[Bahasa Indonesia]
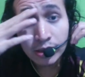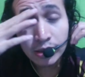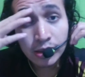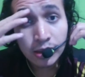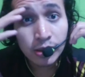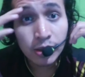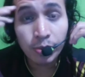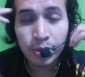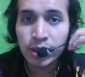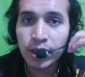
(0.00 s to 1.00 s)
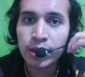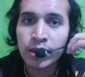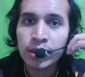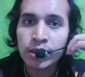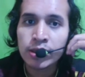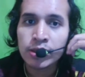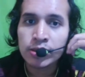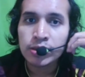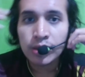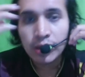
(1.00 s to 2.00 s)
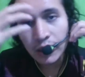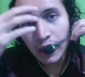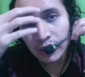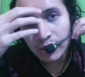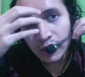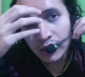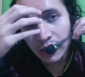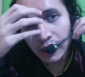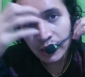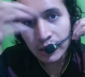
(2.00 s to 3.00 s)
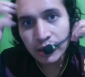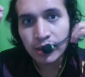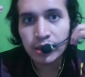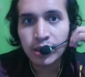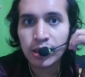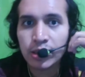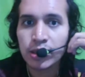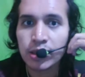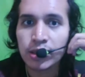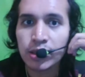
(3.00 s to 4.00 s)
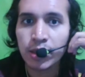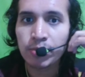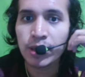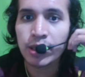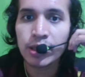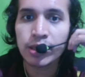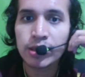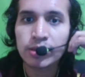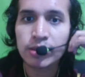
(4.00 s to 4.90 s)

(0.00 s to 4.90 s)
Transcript: kena hack Jadi langsung aja guys, kita ke gameplaynya